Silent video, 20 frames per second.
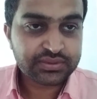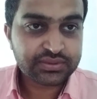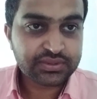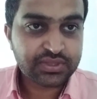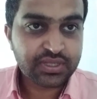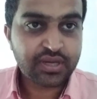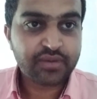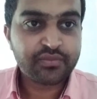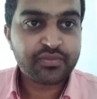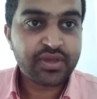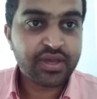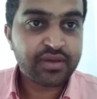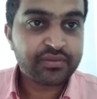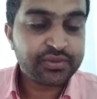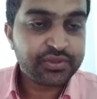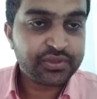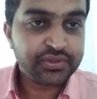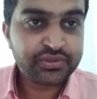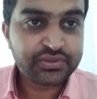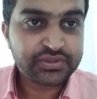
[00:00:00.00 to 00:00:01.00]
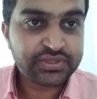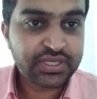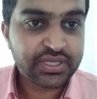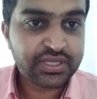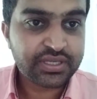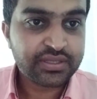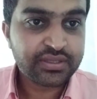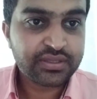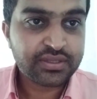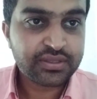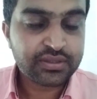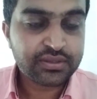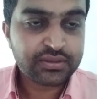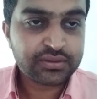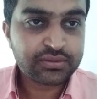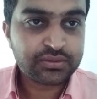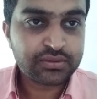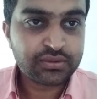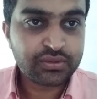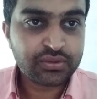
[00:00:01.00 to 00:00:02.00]
कामयाब होने से
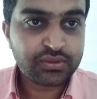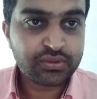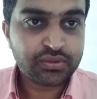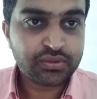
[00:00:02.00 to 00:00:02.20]
तो